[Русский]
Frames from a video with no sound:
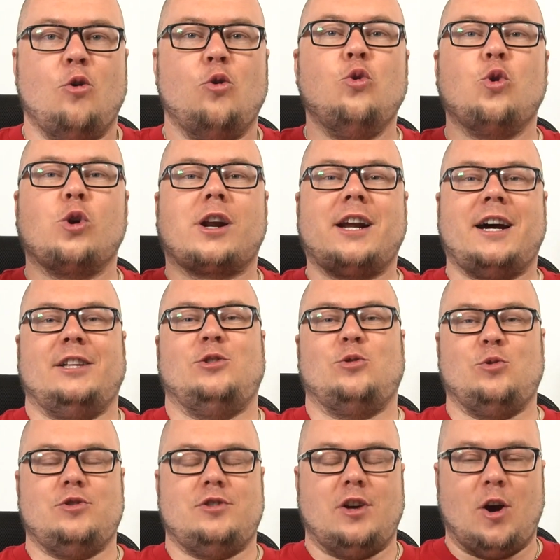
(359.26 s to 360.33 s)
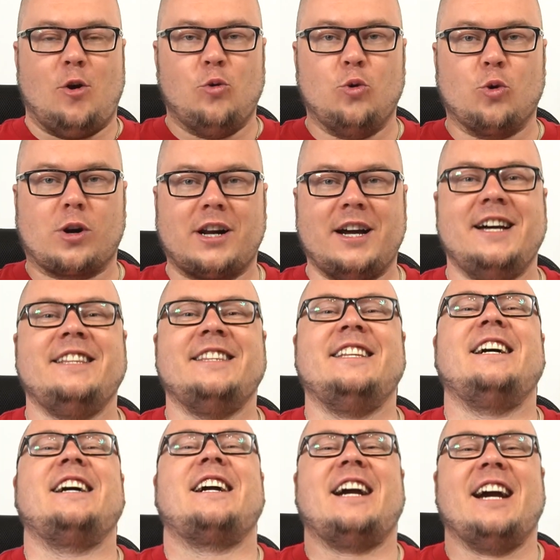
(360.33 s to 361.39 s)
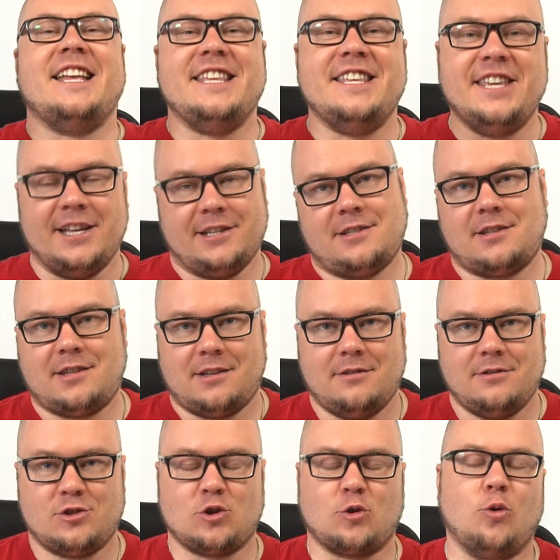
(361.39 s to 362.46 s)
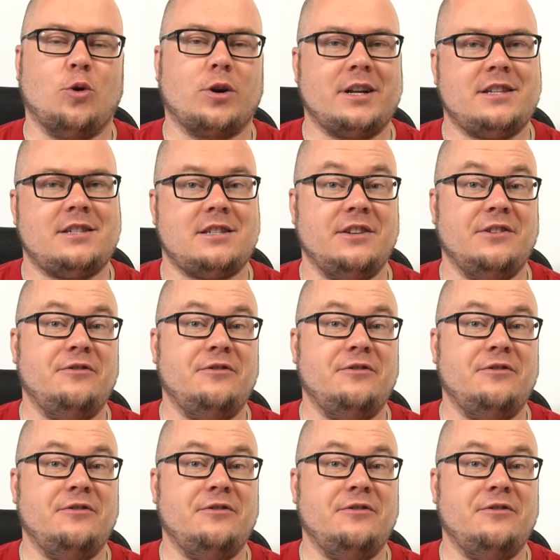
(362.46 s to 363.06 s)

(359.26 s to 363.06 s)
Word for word: Ура, друзья, ура! Наконец-то скорости